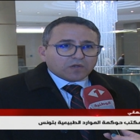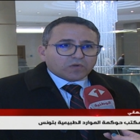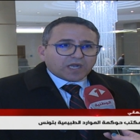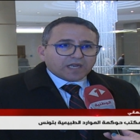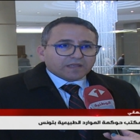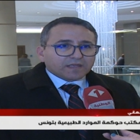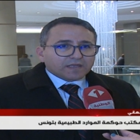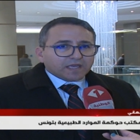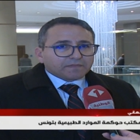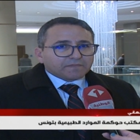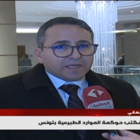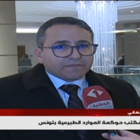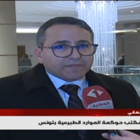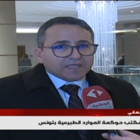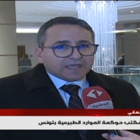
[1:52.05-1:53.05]
وأيضا
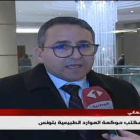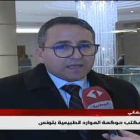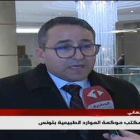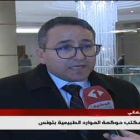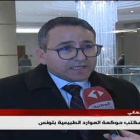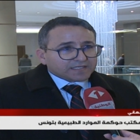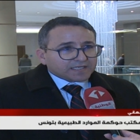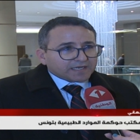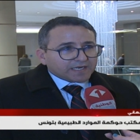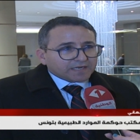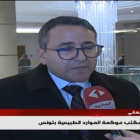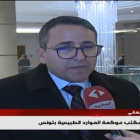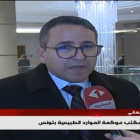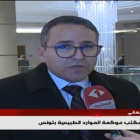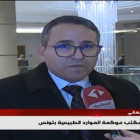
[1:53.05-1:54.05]
يضمن
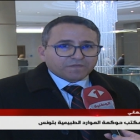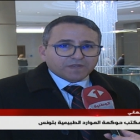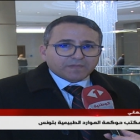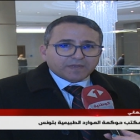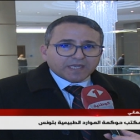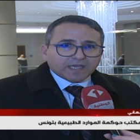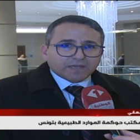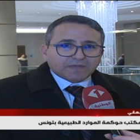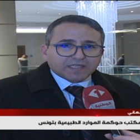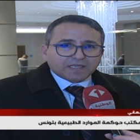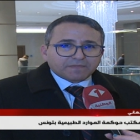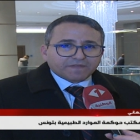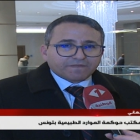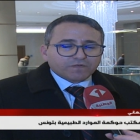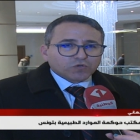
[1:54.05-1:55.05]
الاستقرار بما أنه في مناخ
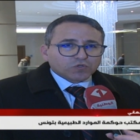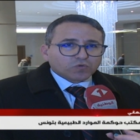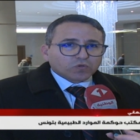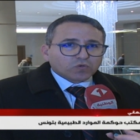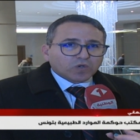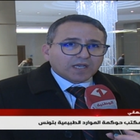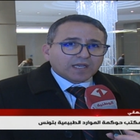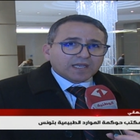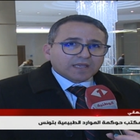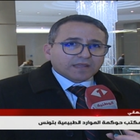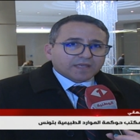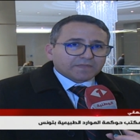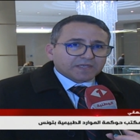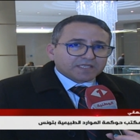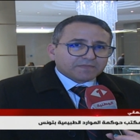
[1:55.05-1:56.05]
معناتها ما فيهوش وضوح
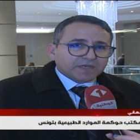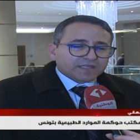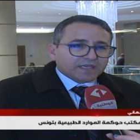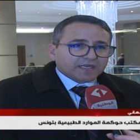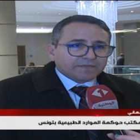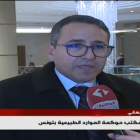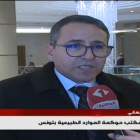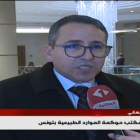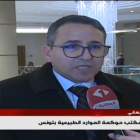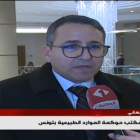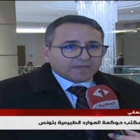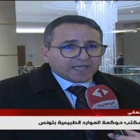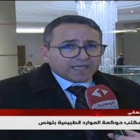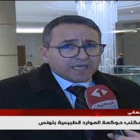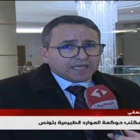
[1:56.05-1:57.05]
ثم ديما اضطرابات
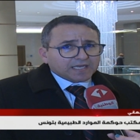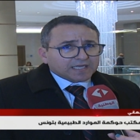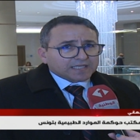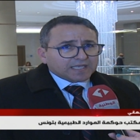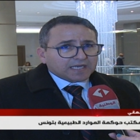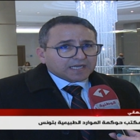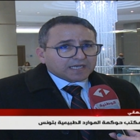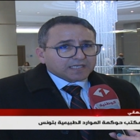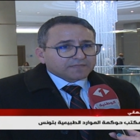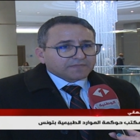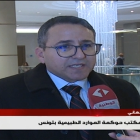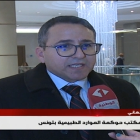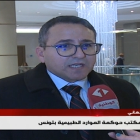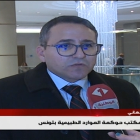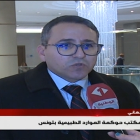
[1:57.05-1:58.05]
اجتماعية اللي القطاع الخاص
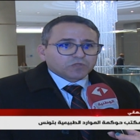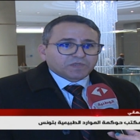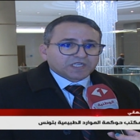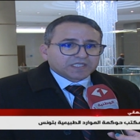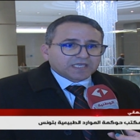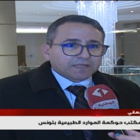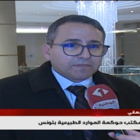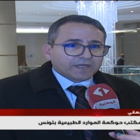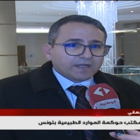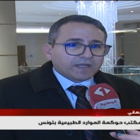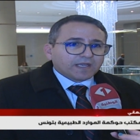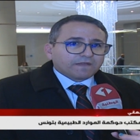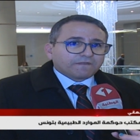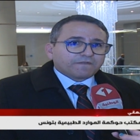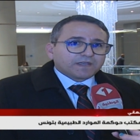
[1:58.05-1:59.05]
ما يساعدوش باش يستثمر
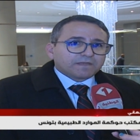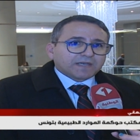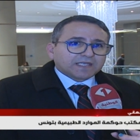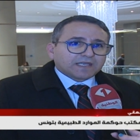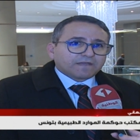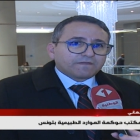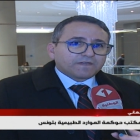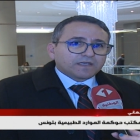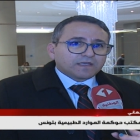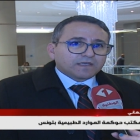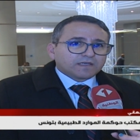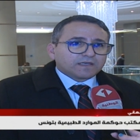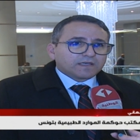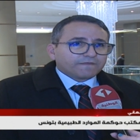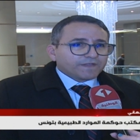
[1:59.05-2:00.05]
في معناتها
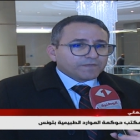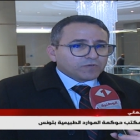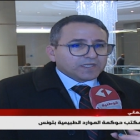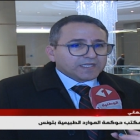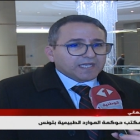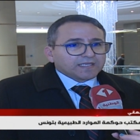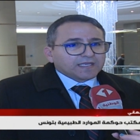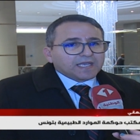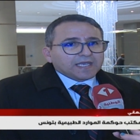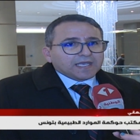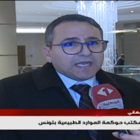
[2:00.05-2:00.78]
في في بلدان